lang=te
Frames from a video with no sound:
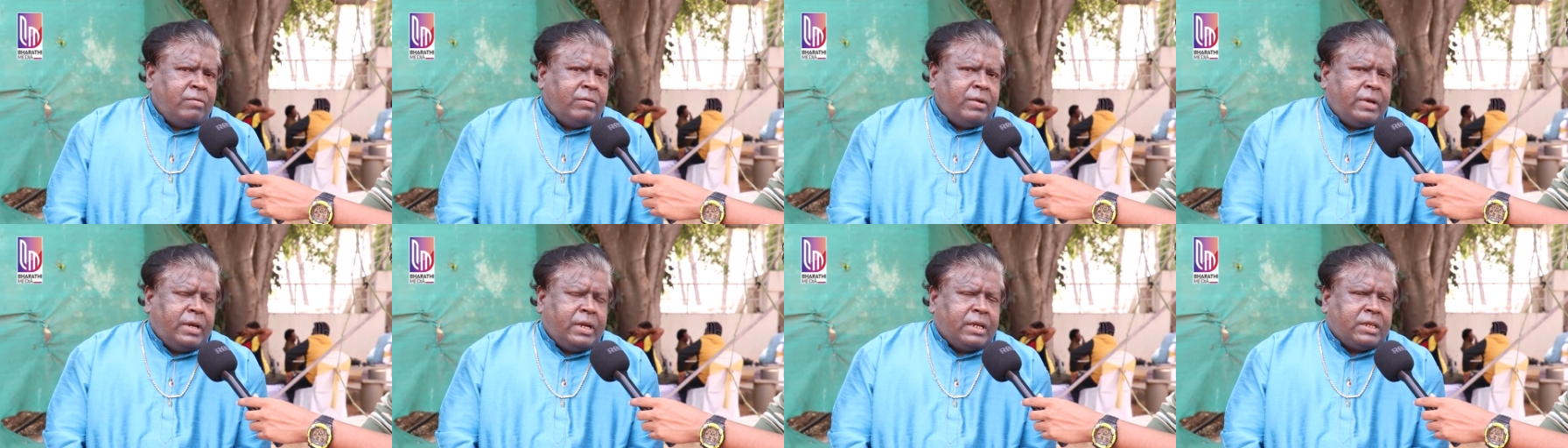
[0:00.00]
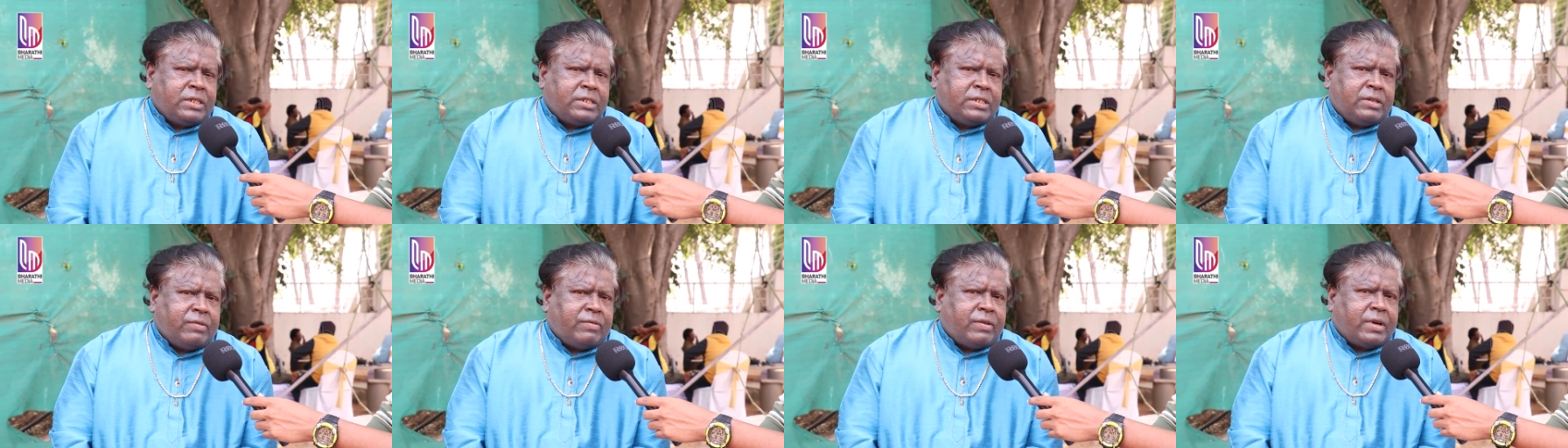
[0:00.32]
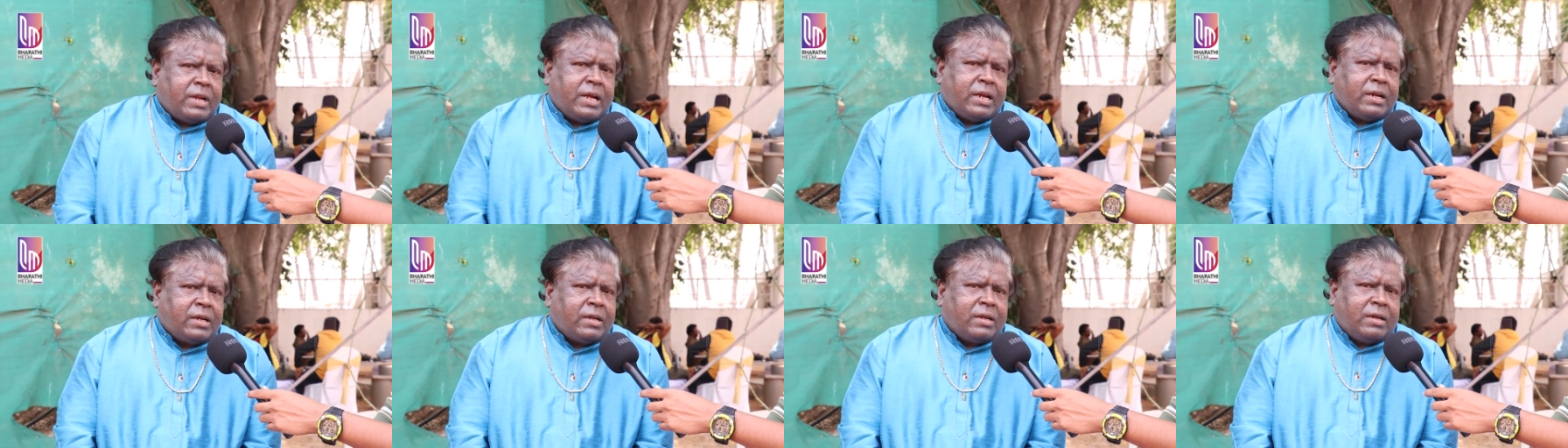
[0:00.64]
విన్నింగ్స్
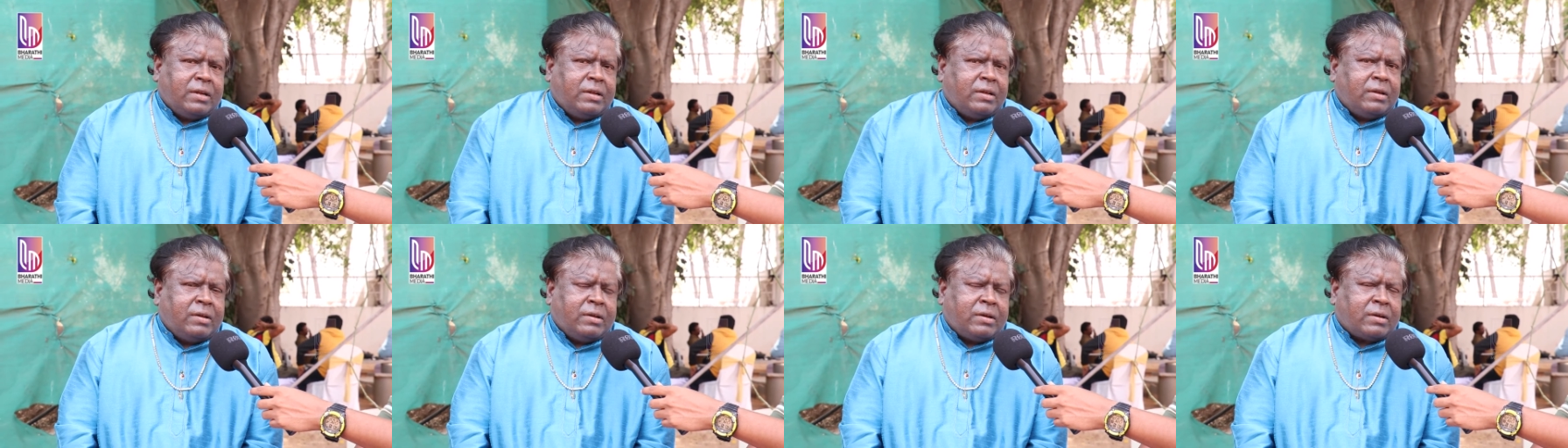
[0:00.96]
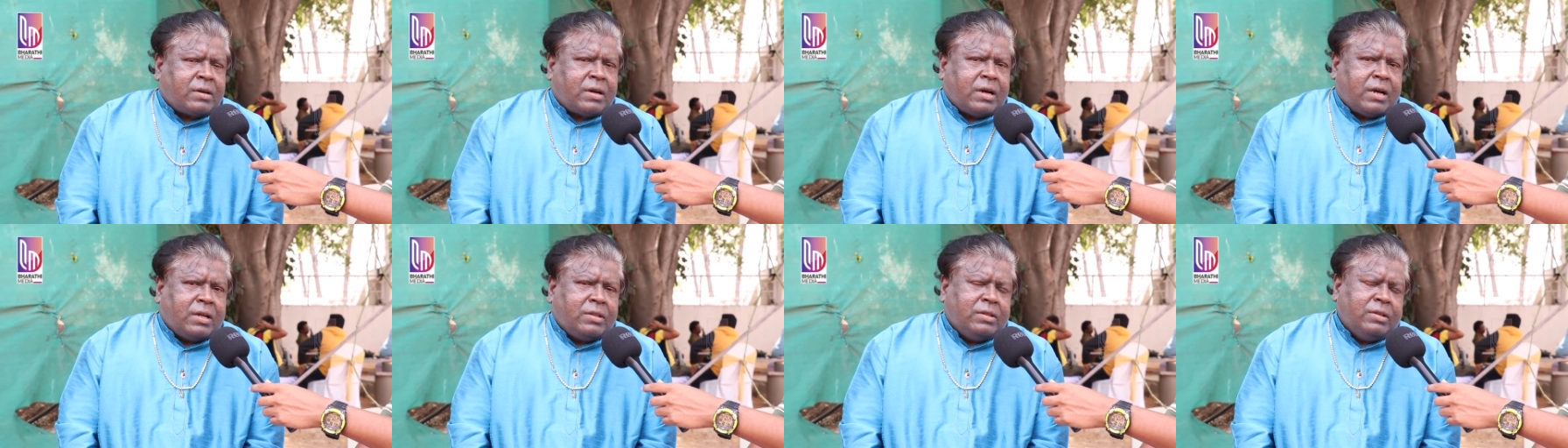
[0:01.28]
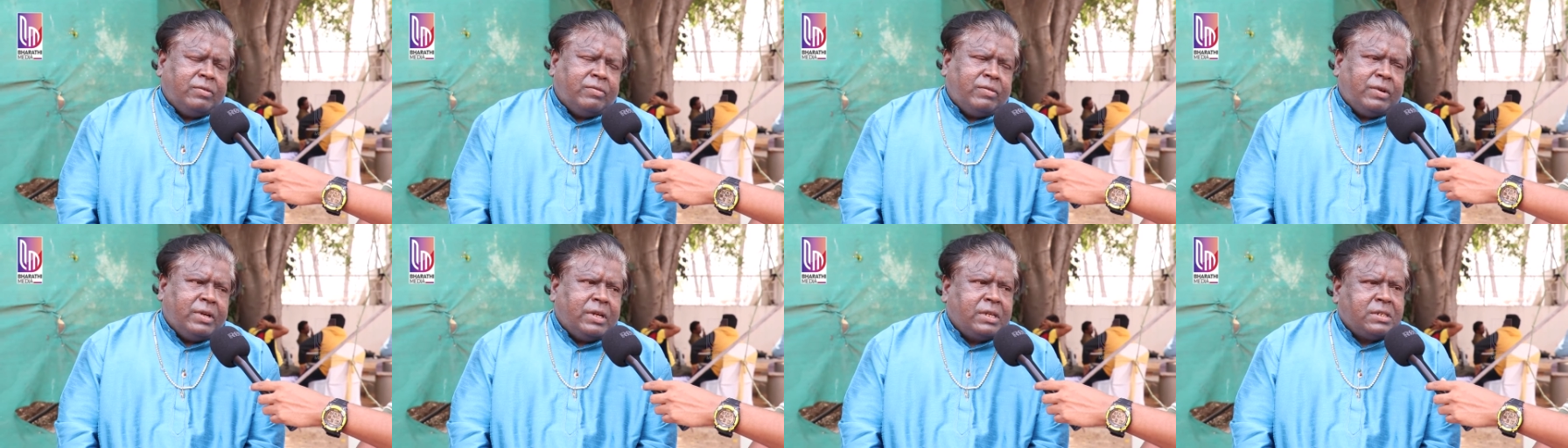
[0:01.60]
ఇవ్వడానికి
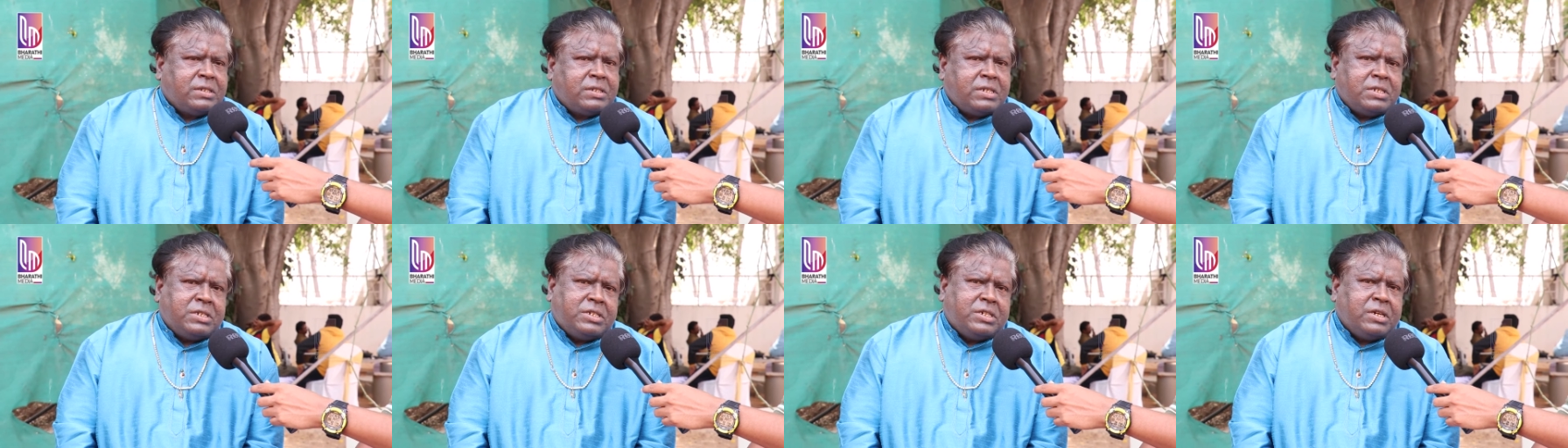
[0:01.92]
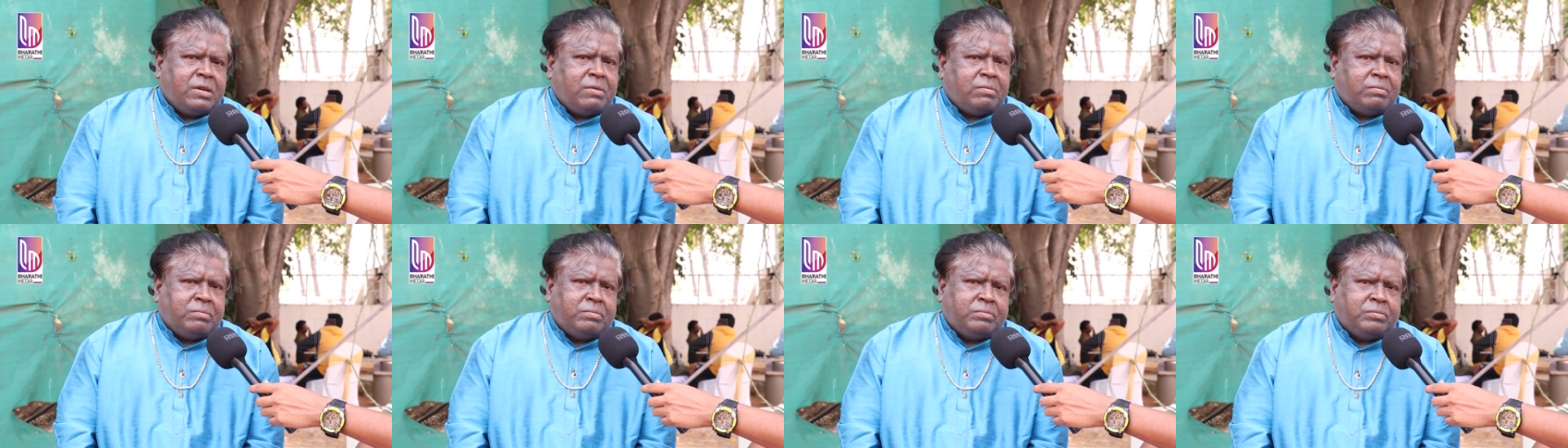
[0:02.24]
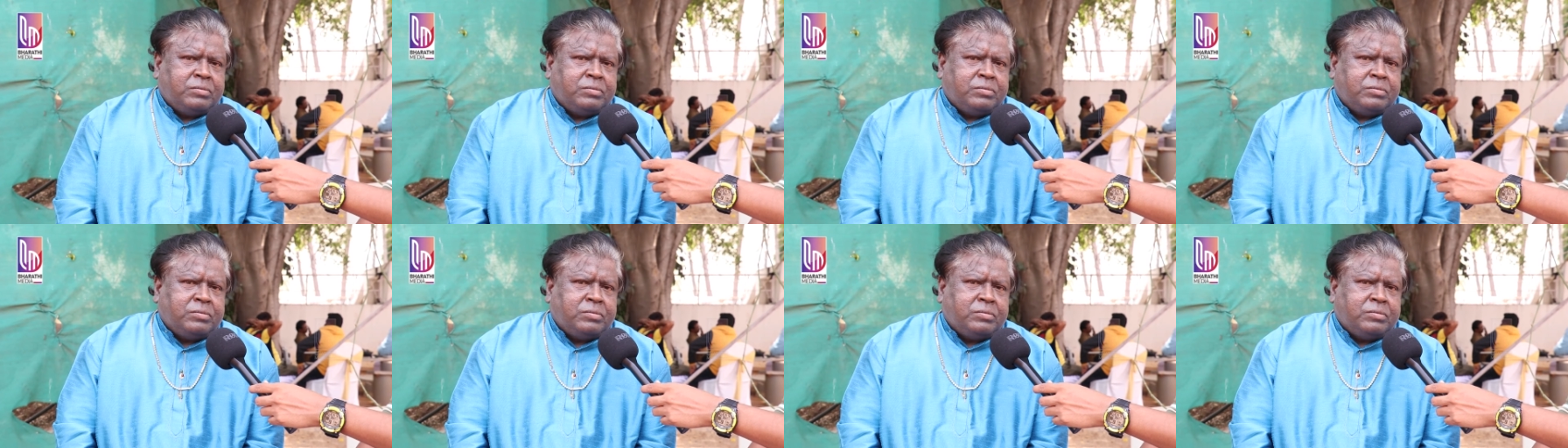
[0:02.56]
కాదు విన్నింగ్స్ ఇచ్చాం